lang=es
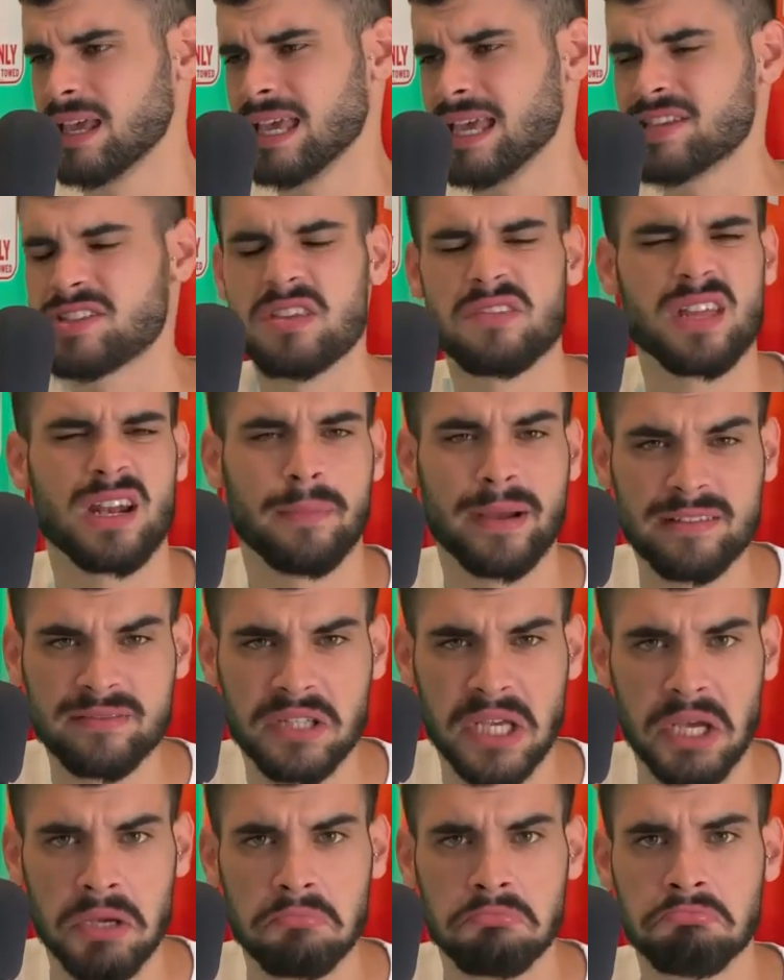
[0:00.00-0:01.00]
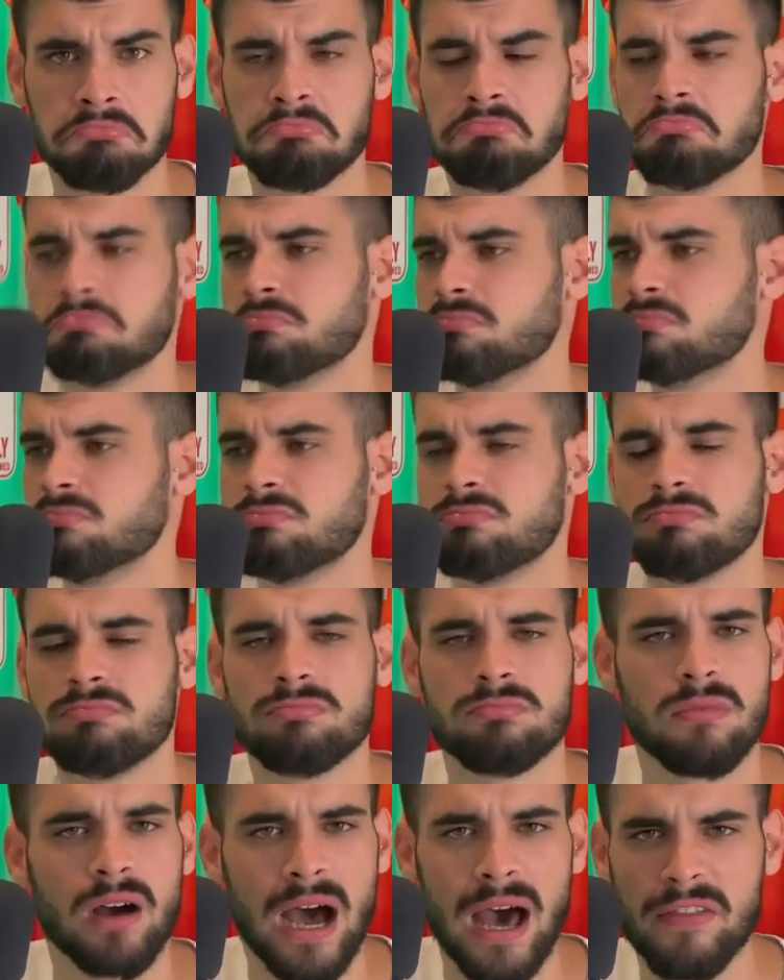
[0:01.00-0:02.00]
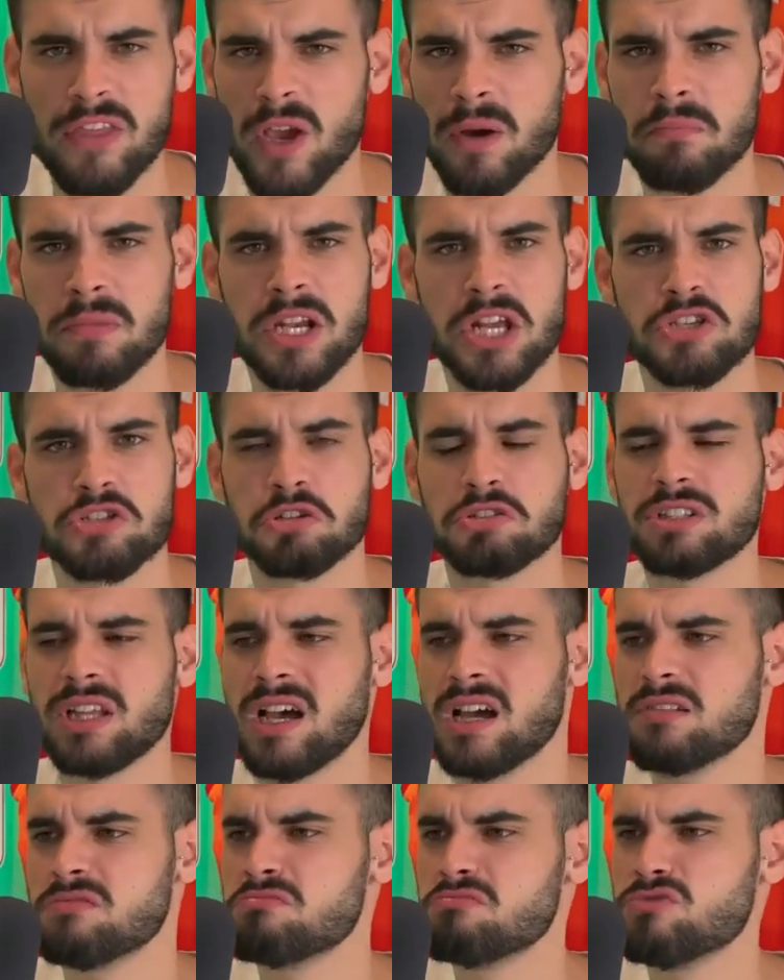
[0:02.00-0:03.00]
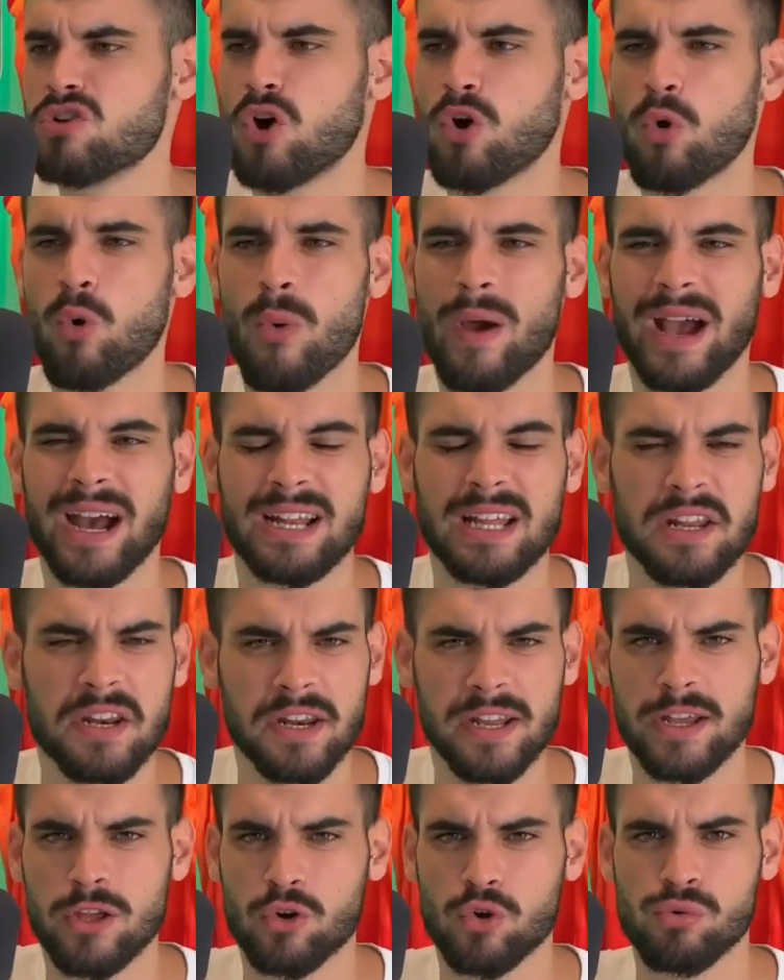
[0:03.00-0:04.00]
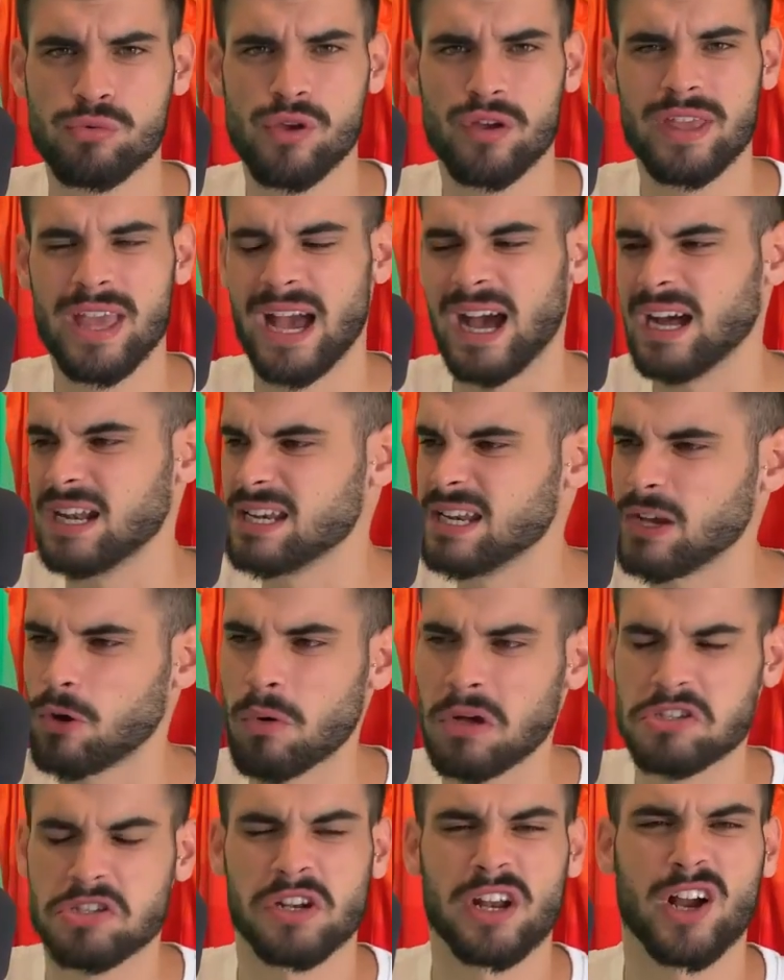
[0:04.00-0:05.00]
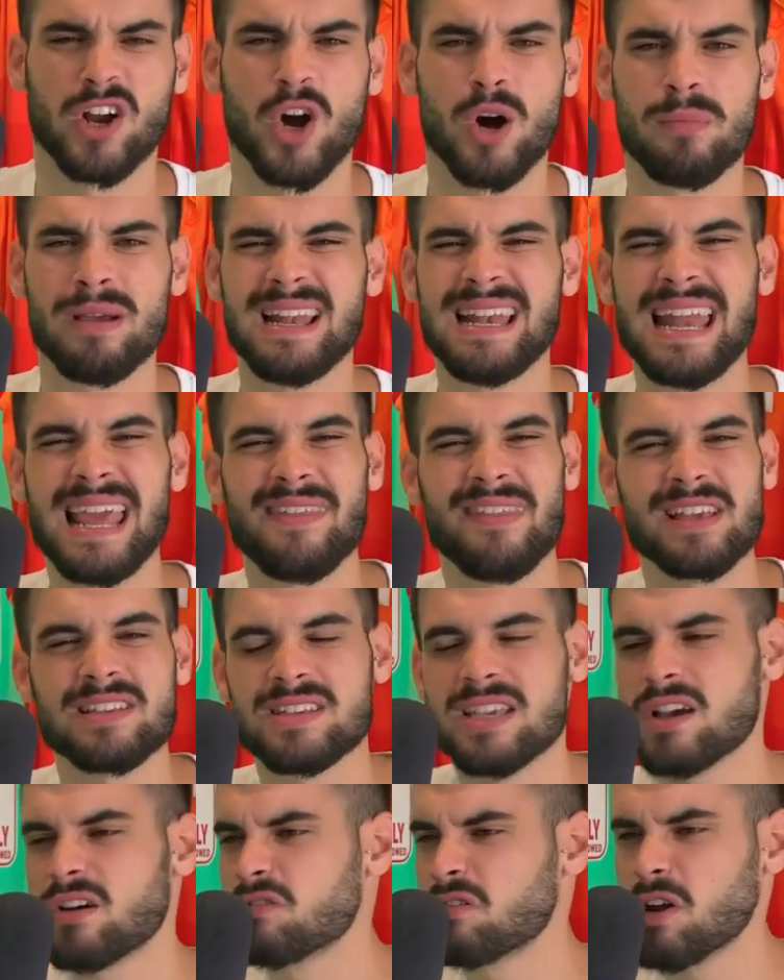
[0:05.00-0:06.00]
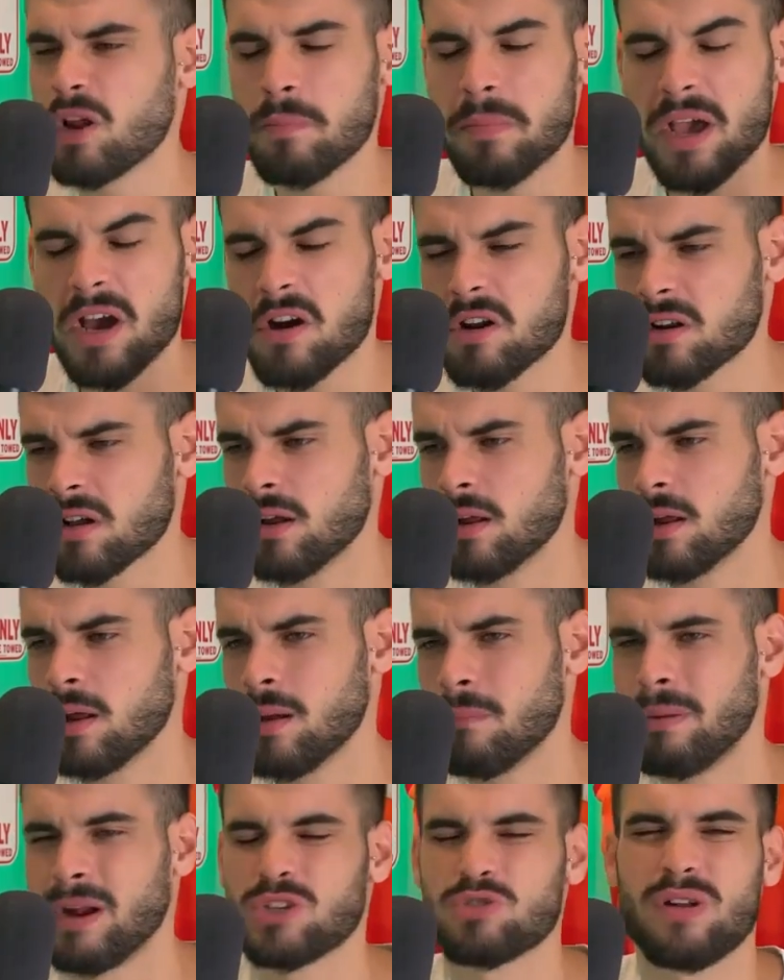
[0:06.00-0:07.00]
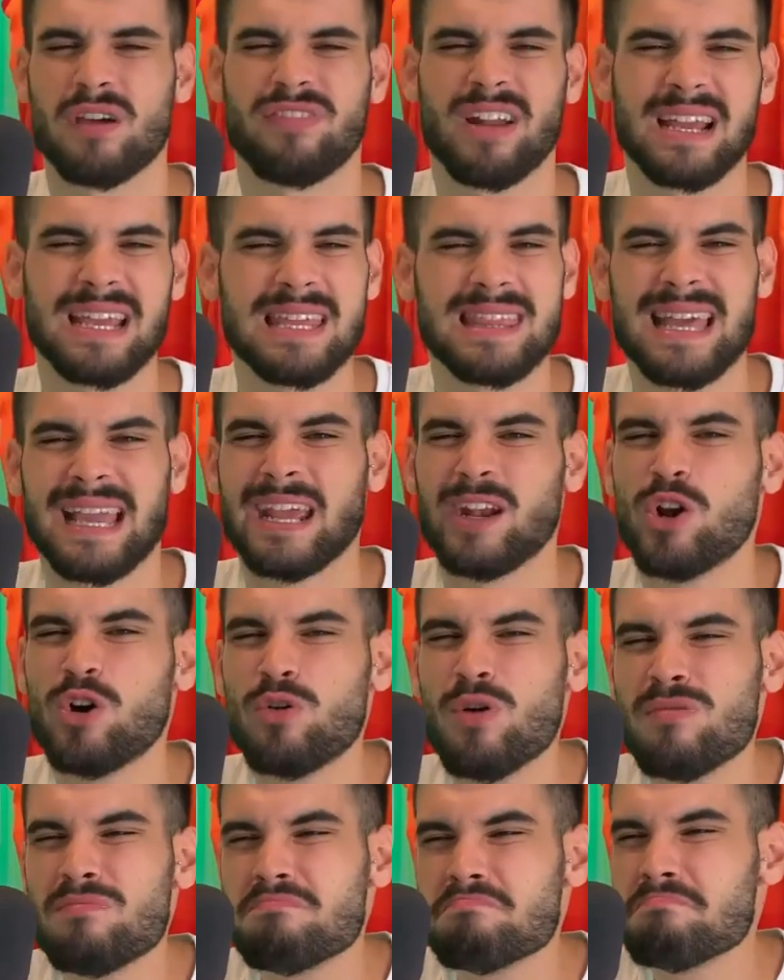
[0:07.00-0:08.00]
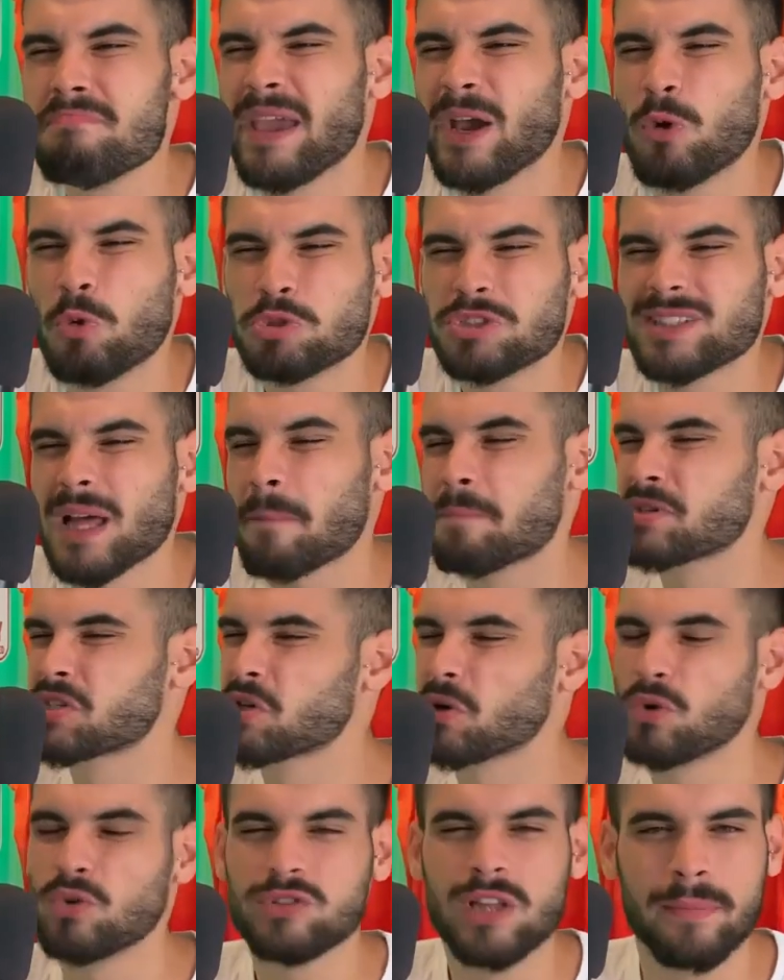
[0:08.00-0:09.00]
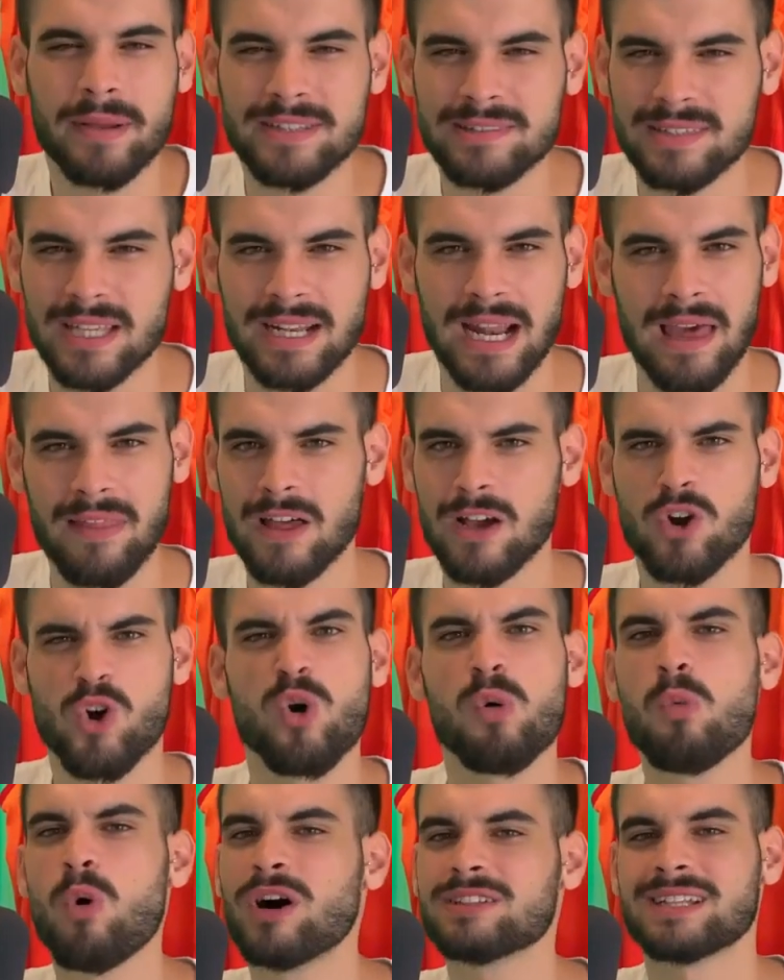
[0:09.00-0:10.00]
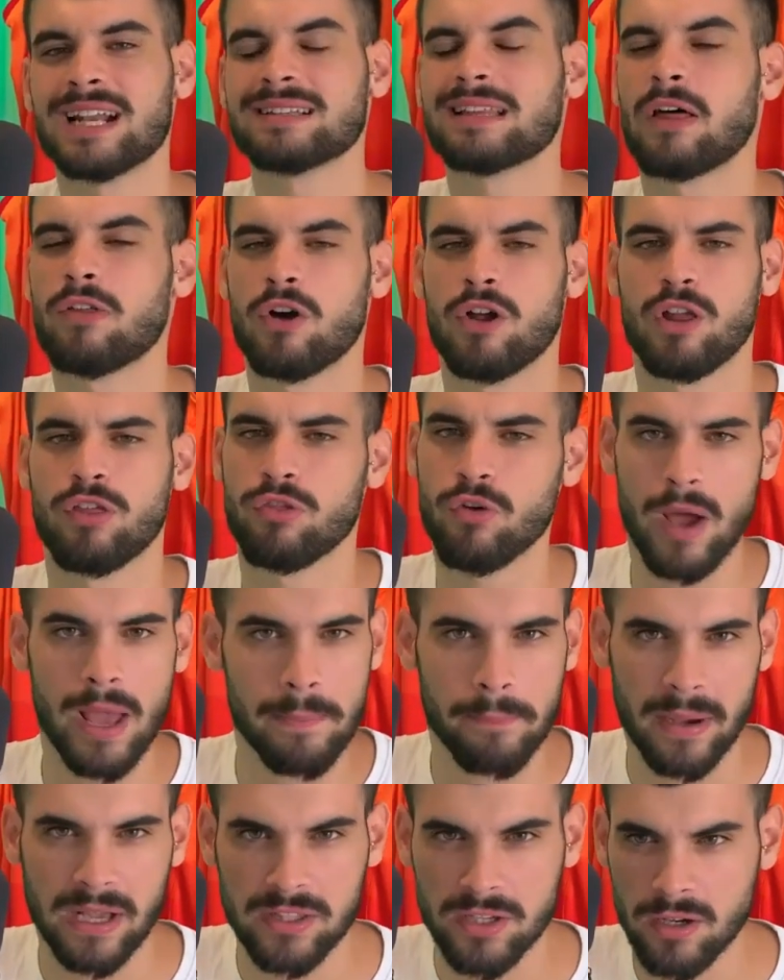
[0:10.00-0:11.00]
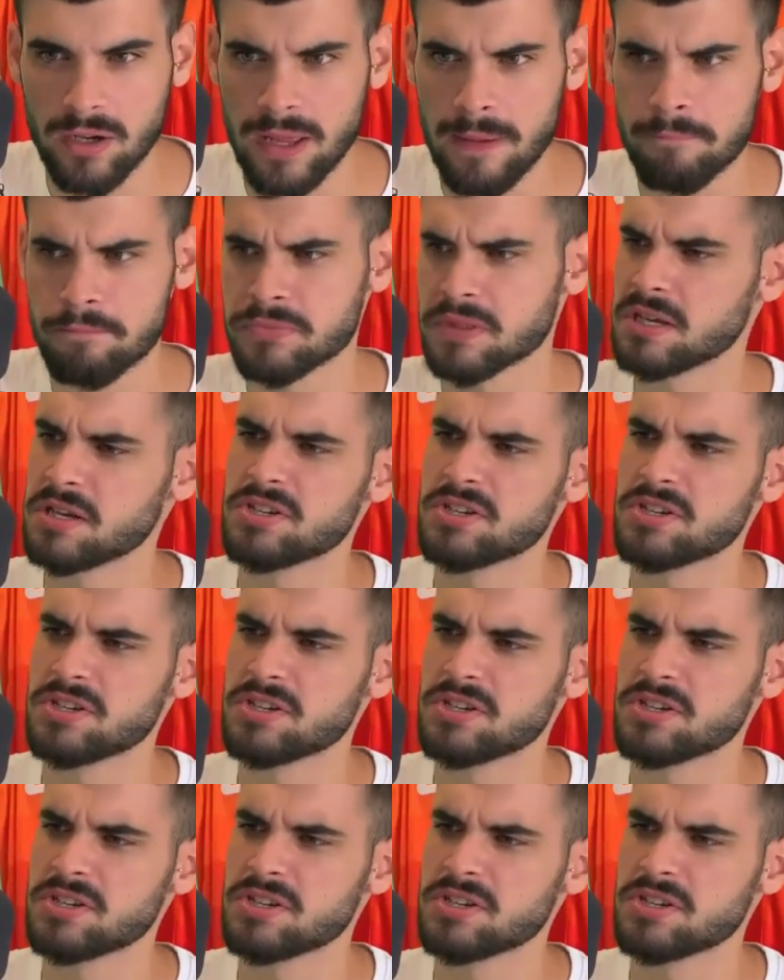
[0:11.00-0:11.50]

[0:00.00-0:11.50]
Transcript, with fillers: Y sinceramente, adiós Minnesota, no juega ni Ricky Rubio ya, ni Juancho Hernán Gómez, le deseo no lo peor, pero es una franquicia que no me gusta absolutamente nada cómo ha tratado a los dos españoles.